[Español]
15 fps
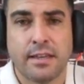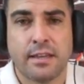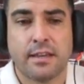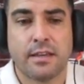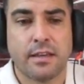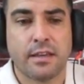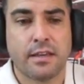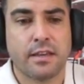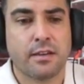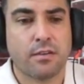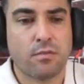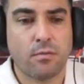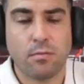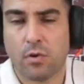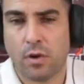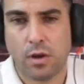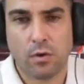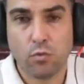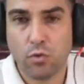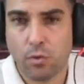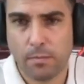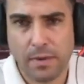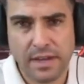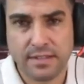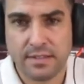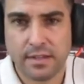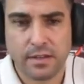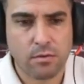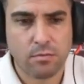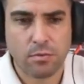eh, como algunos
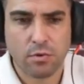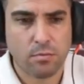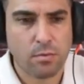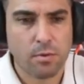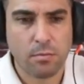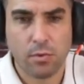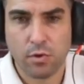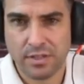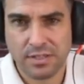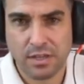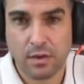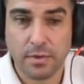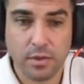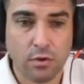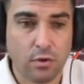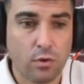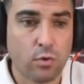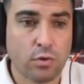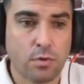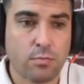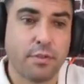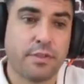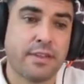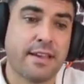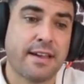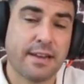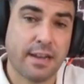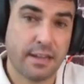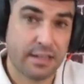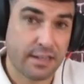países, como, como hemos estado viendo en los últimos
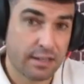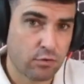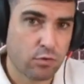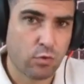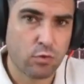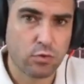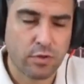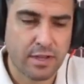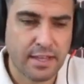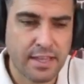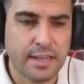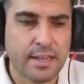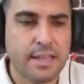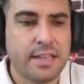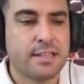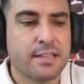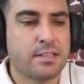días, en el directo incluso de ayer,